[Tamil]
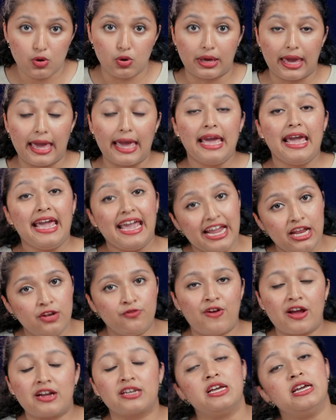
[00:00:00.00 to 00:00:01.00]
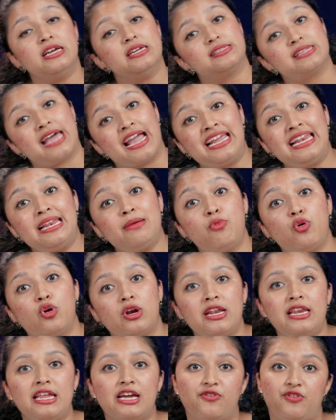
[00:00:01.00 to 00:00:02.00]
ஓகே இன்ஃபேக்ட்
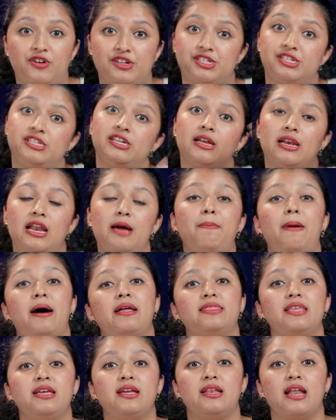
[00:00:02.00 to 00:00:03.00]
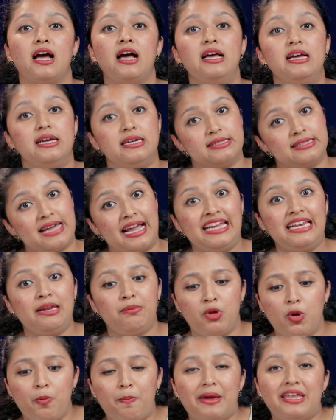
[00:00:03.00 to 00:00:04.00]
ஜைலமோட நீங்கள் ஃபஸ்ட் இயர்லாம் பார்த்தீங்கன்னா
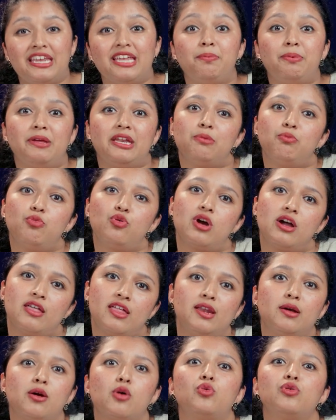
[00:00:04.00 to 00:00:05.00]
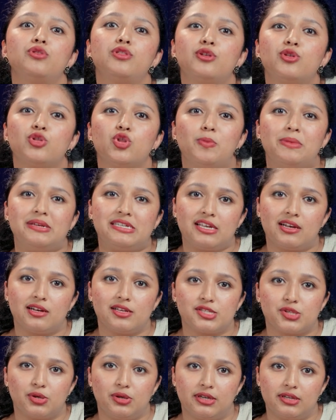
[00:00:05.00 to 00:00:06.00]
ஜைலம்லேயும் பெரிய பெரிய புக்காக தான் நாங்கள் கொடுத்துட்டு இருந்தோம்
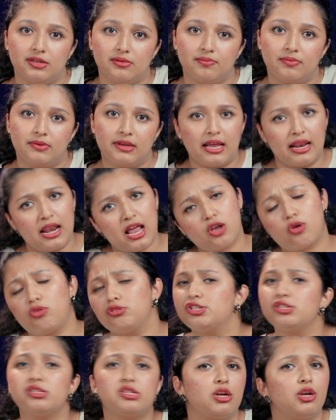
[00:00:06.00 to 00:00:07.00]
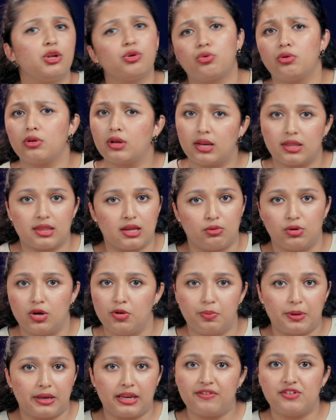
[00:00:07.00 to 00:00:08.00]
மெட்டீரியல்னு சொல்லிட்டு எல்லா கோச்சிங் சென்டர்லையும் கொடுக்குறது தான்
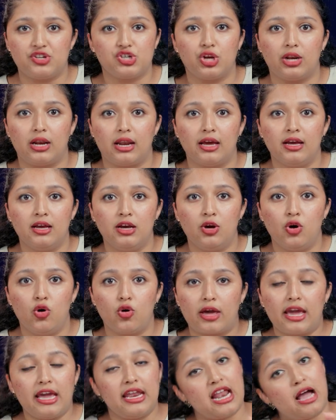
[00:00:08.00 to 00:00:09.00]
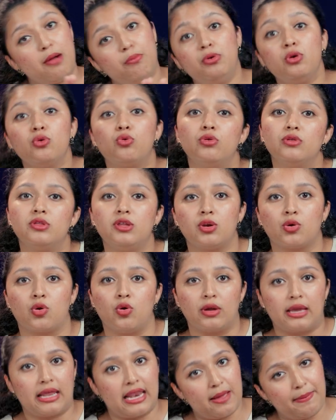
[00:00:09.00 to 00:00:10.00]
ஒன்றும் பெரிய விஷயம் இல்லை ஓகே நம்மளும்
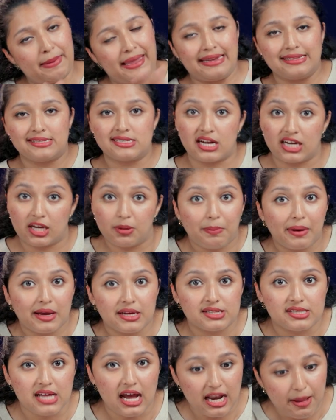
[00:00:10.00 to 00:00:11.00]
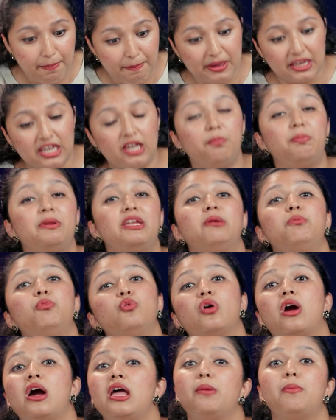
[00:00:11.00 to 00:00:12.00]
கொடுத்துருக்கோம் எல்லாமே என்சிஆர்டி பேஸ் e தான் ஆனால் பெரிய பெரிய
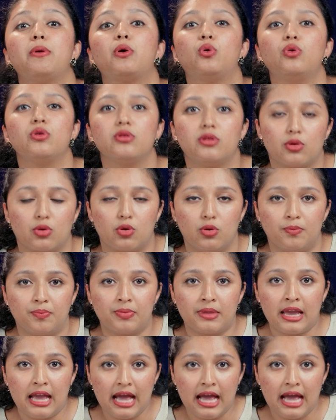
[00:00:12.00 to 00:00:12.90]
புக்காக நம்ம கொடுத்துருக்கோம்